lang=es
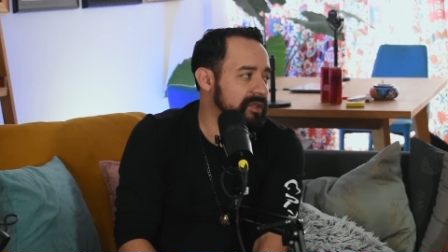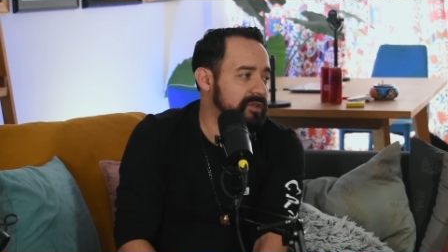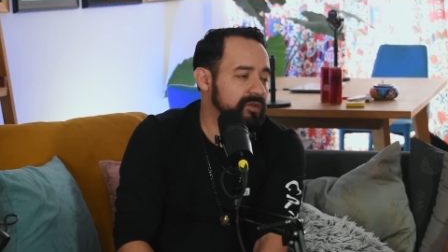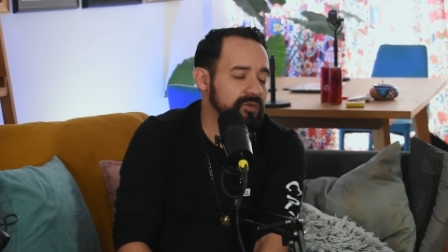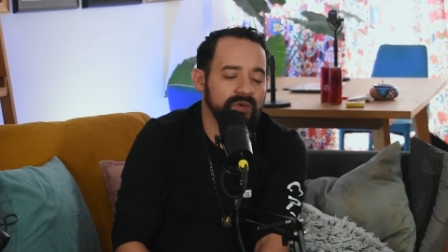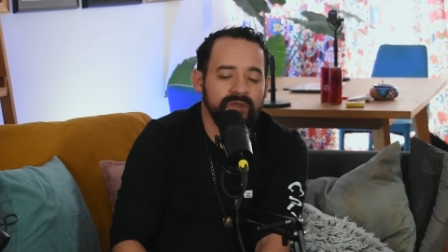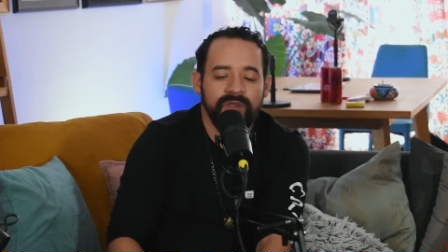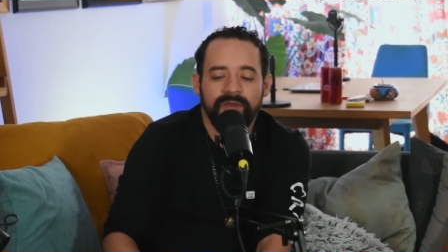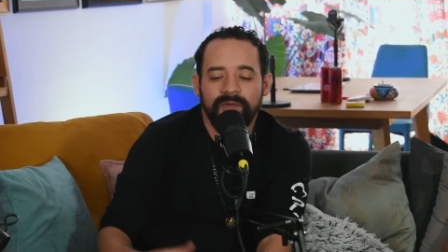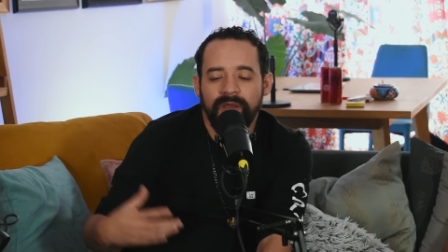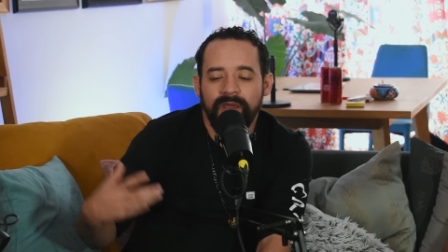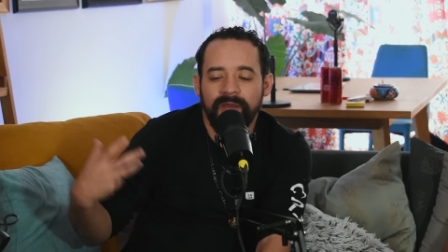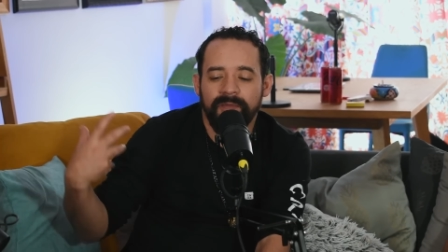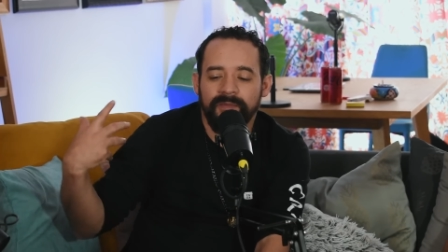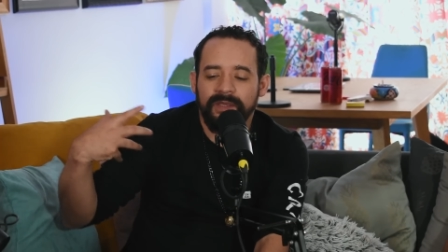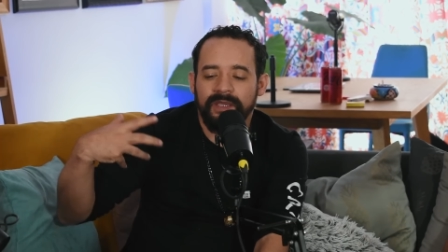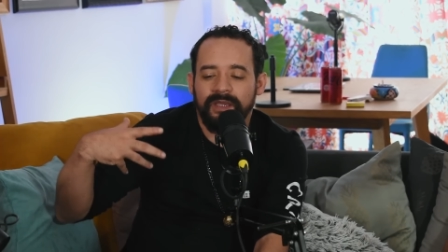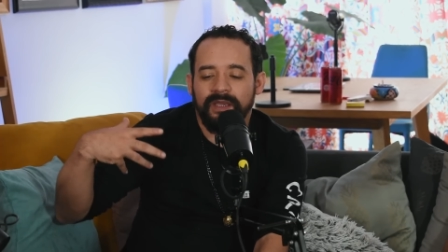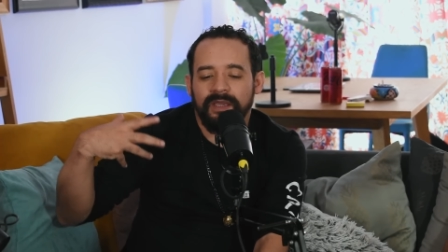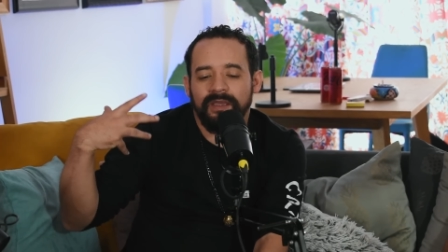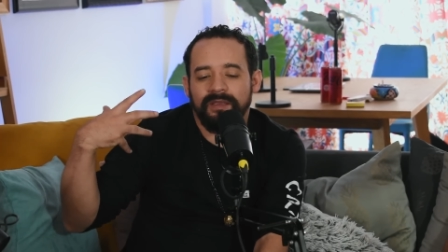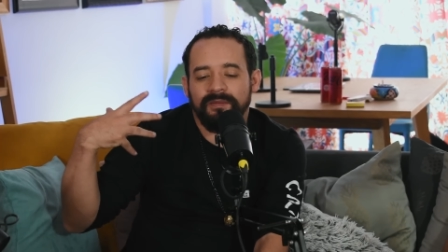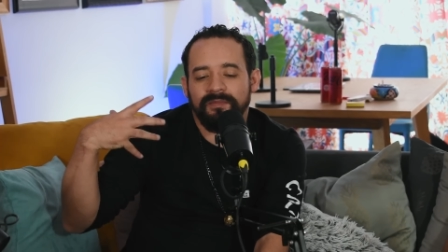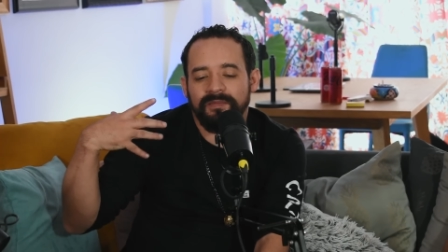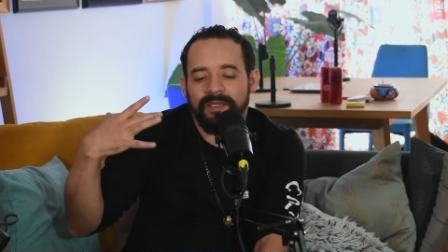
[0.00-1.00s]
Yo llevaba a mi
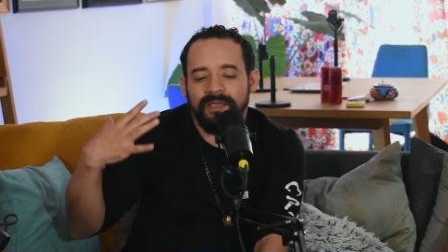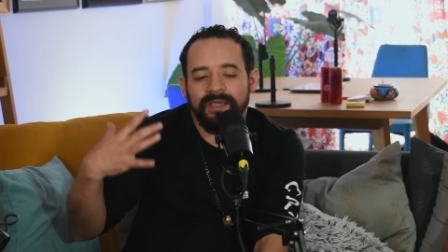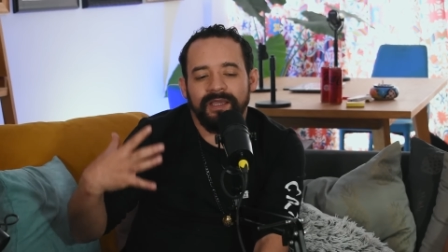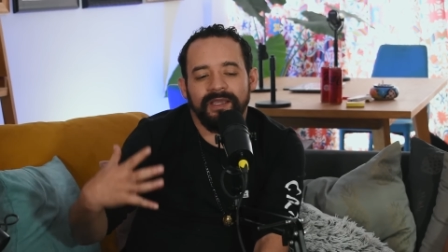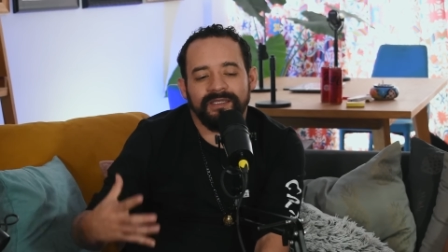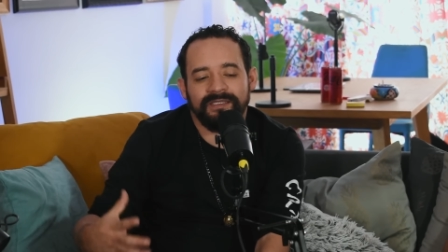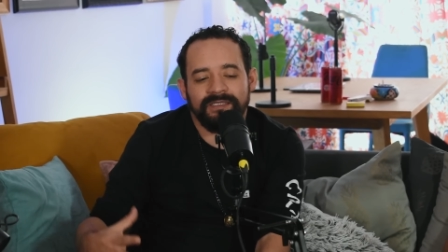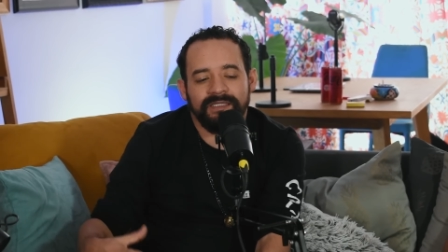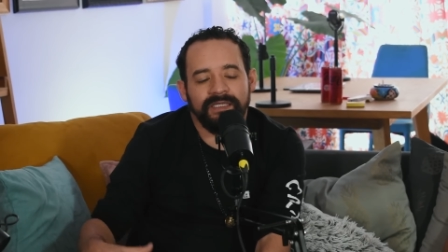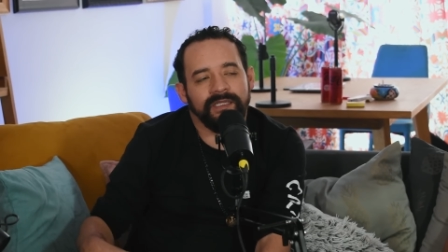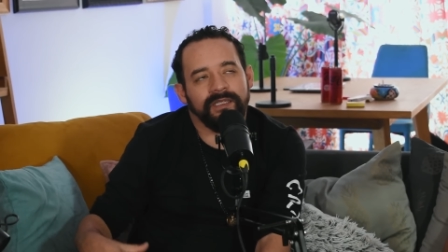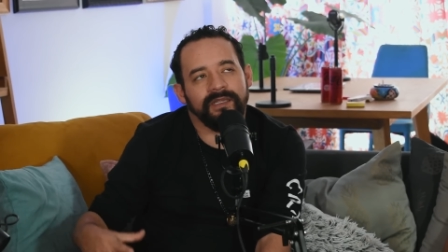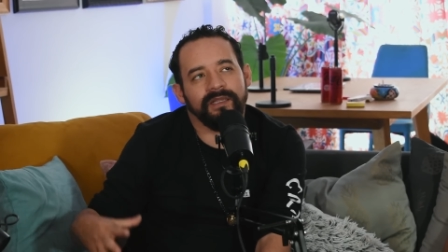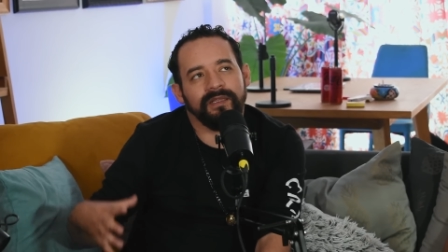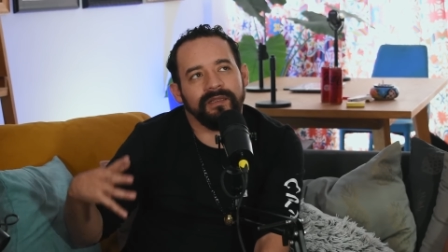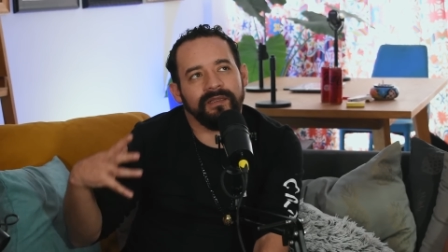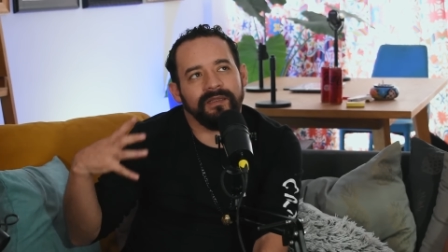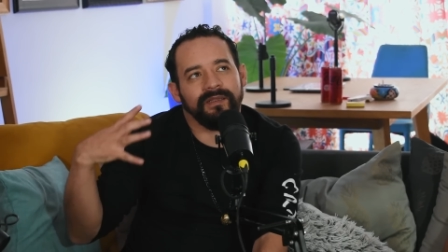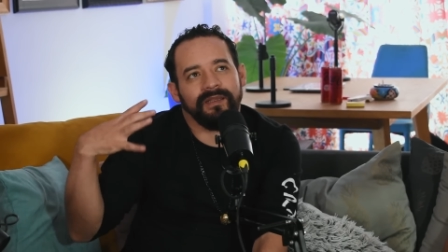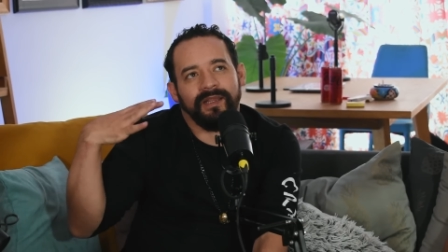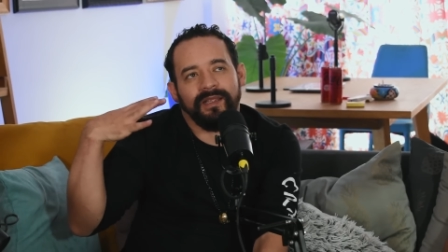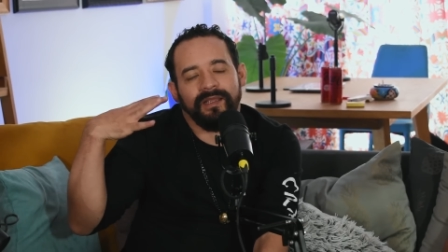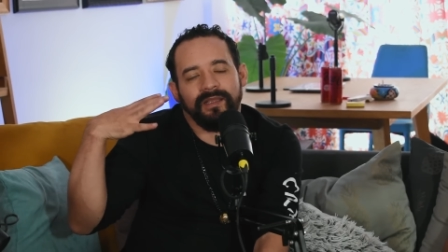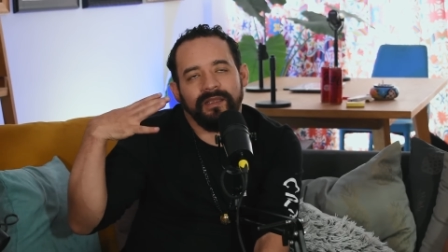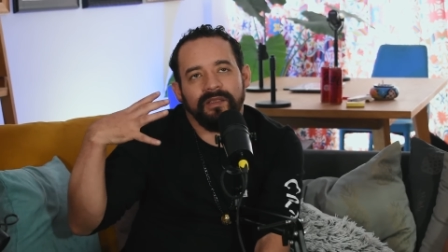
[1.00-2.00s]
hija y mi hija sí,